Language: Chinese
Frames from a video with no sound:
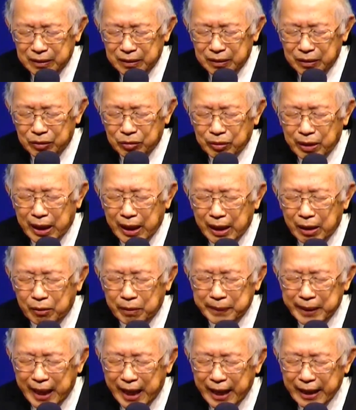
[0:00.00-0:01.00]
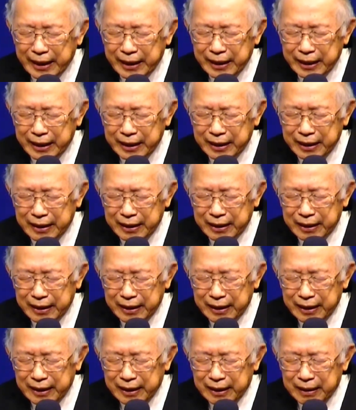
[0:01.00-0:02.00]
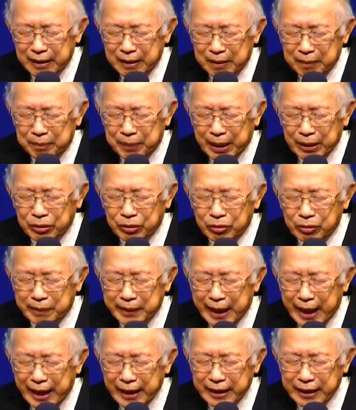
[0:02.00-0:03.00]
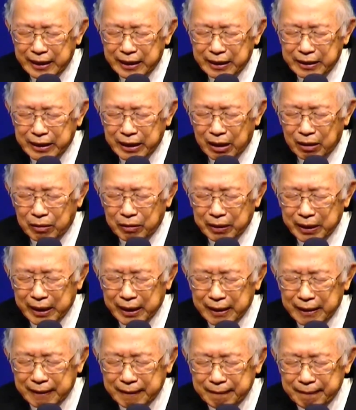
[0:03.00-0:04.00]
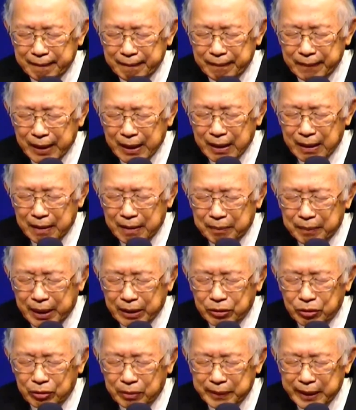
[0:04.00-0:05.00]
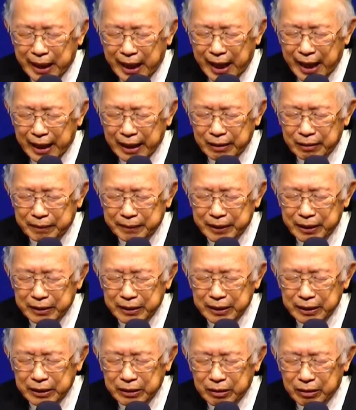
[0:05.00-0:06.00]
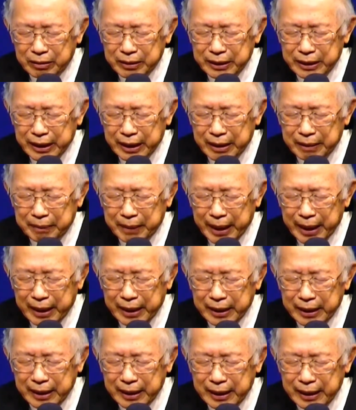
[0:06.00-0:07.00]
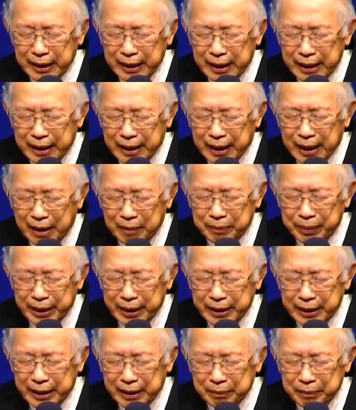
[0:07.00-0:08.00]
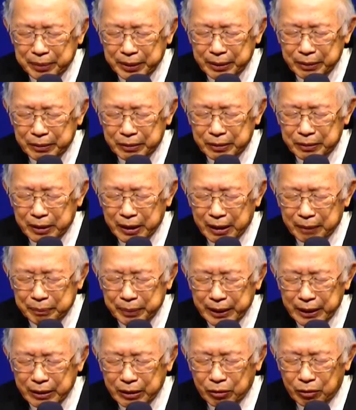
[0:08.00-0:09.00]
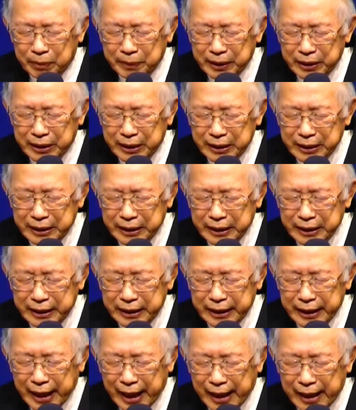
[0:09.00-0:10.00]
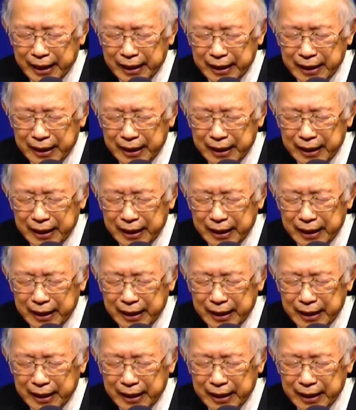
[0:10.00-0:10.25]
主啊，我们爱你，帮助我们爱你的教会，帮助我们爱我们的弟兄姐妹，看别人比要比我们自己强，